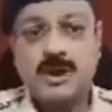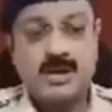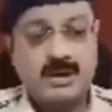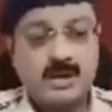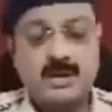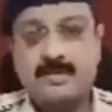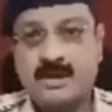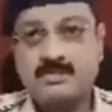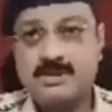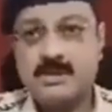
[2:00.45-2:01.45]
उसमें अगर इनके
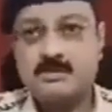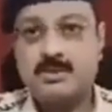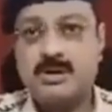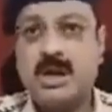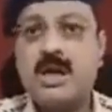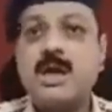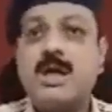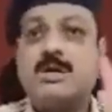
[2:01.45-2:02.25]
पास मैसेज पहुंच गया